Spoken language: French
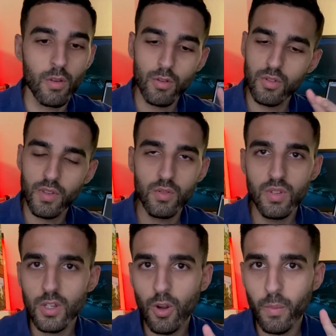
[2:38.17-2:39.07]
que tu fasses
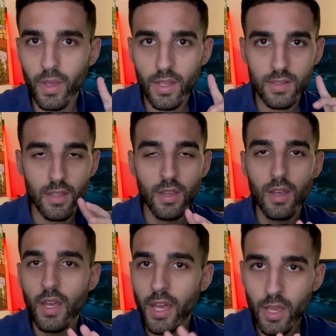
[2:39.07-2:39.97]
du e-commerce
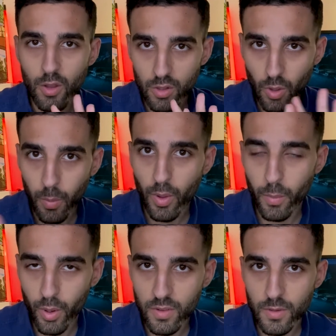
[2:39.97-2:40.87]
et autres, peu
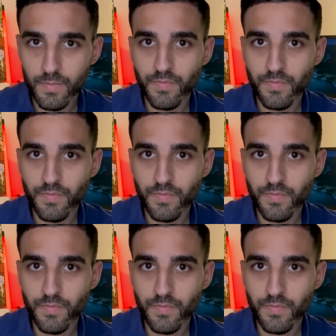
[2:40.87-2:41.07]
importe,